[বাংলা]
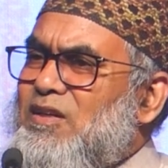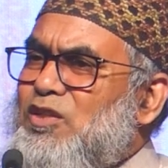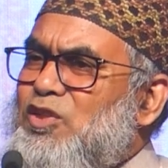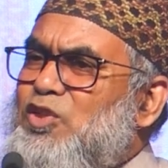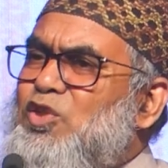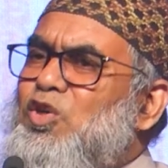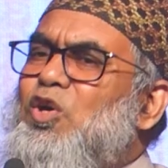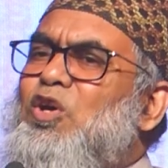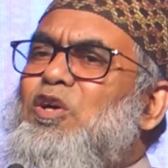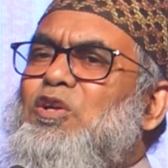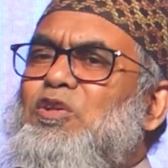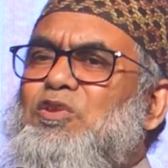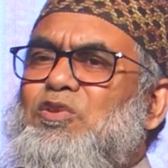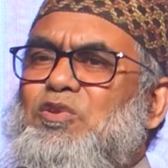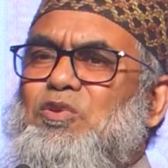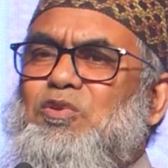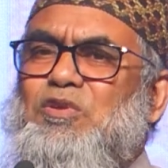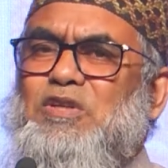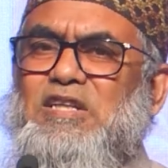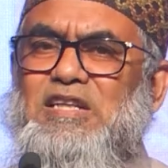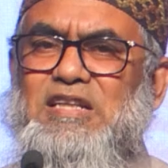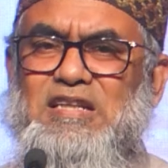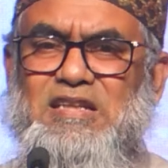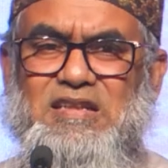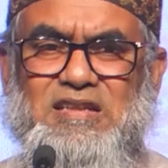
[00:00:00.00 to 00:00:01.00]
শর্ত
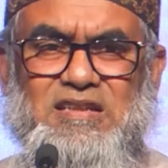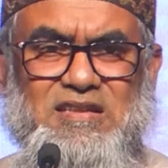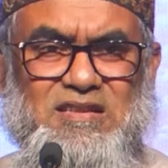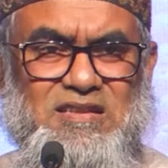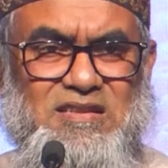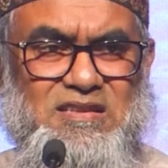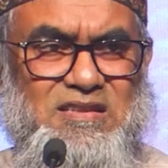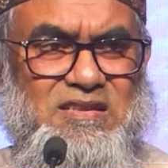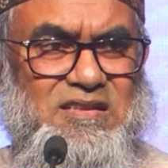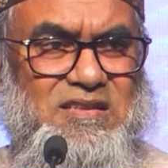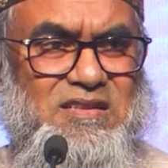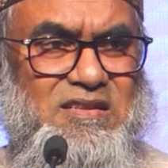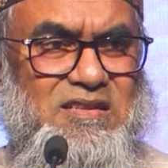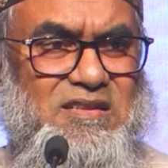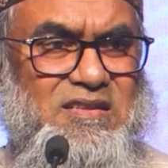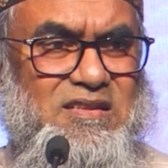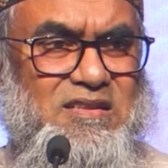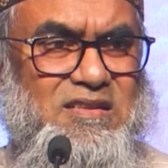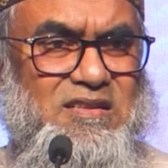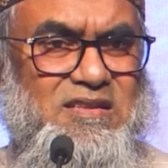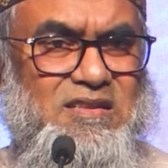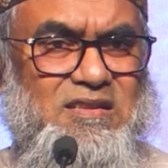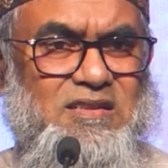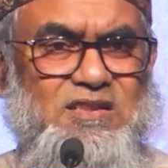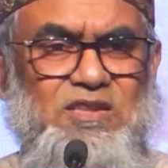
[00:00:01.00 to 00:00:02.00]
কি
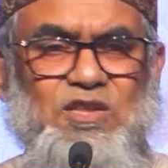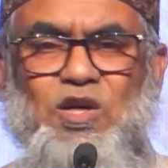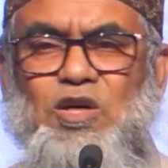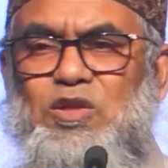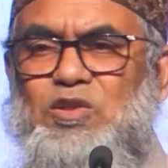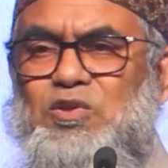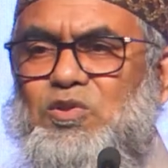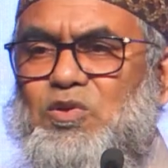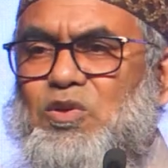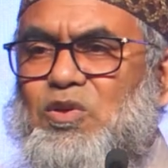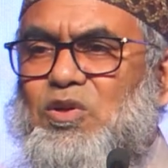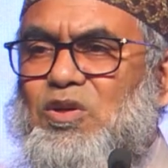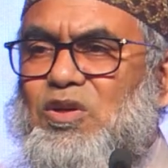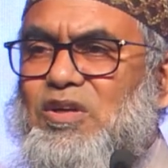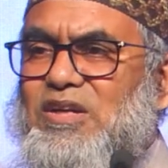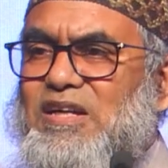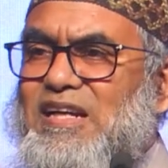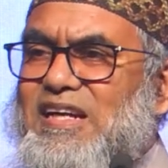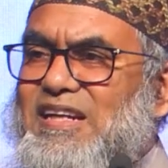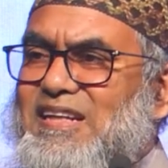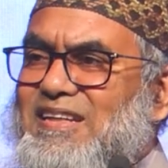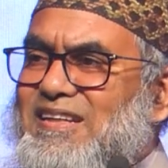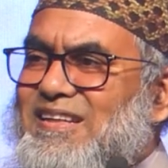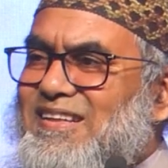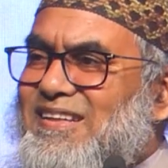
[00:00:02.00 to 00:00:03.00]
শর্ত হলো
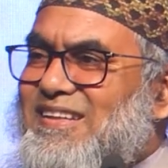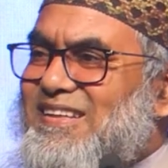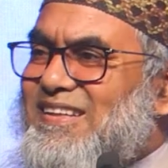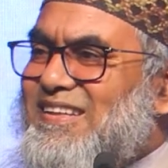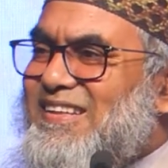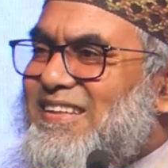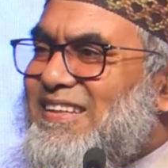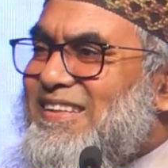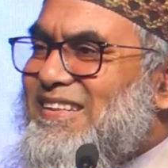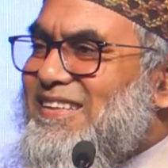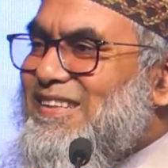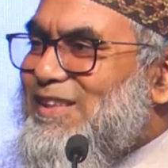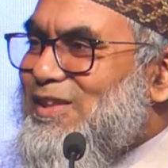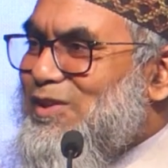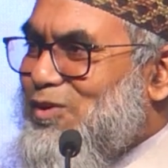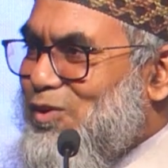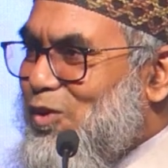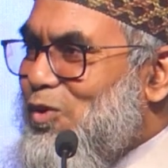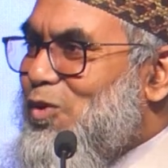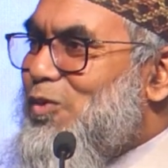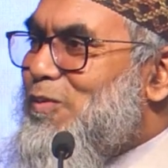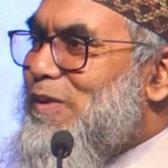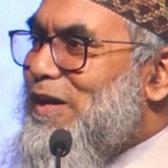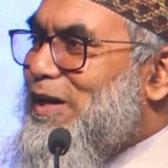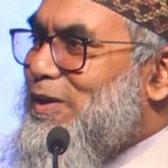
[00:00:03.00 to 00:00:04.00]
এই যে
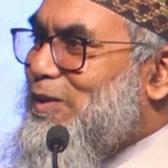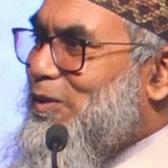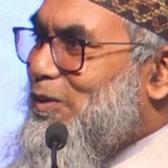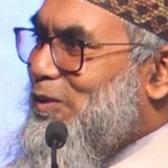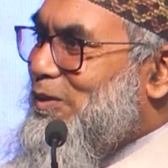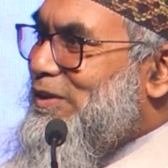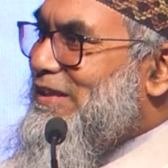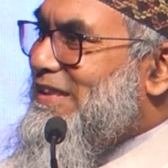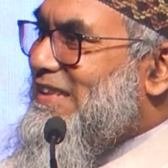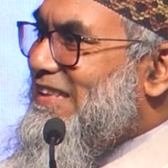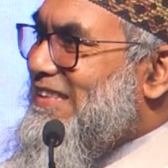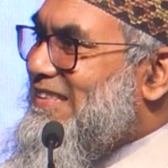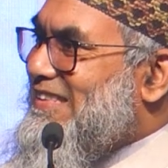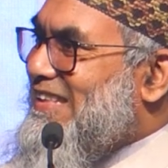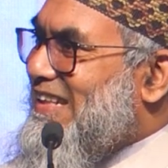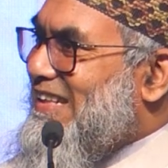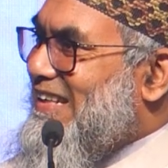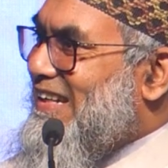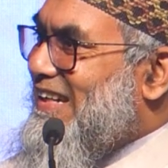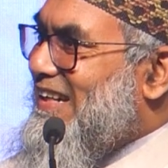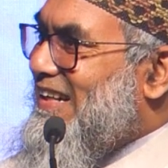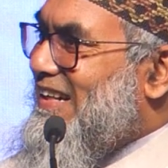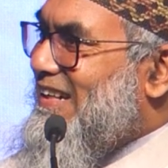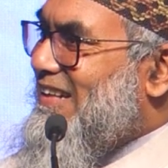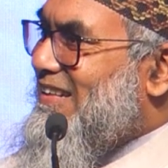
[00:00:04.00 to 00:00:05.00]
তৌবা করতে
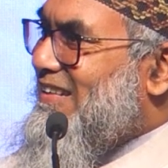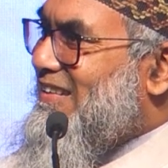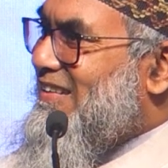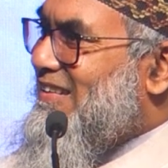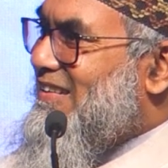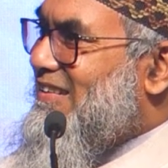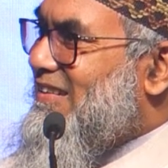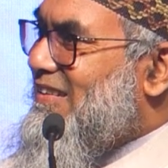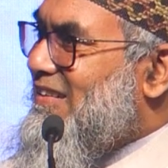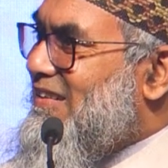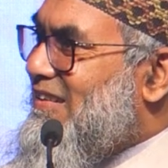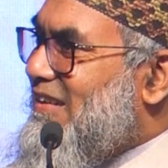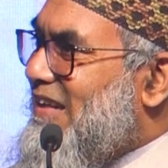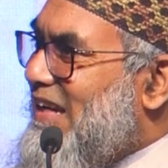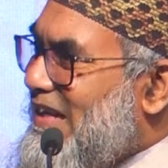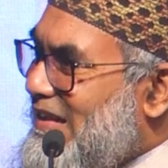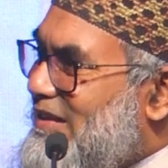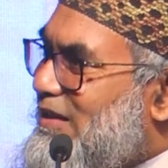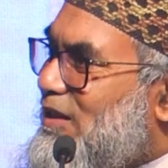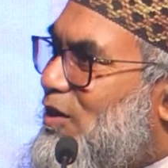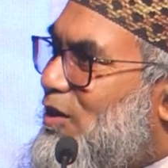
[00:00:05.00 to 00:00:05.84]
জানা এইটা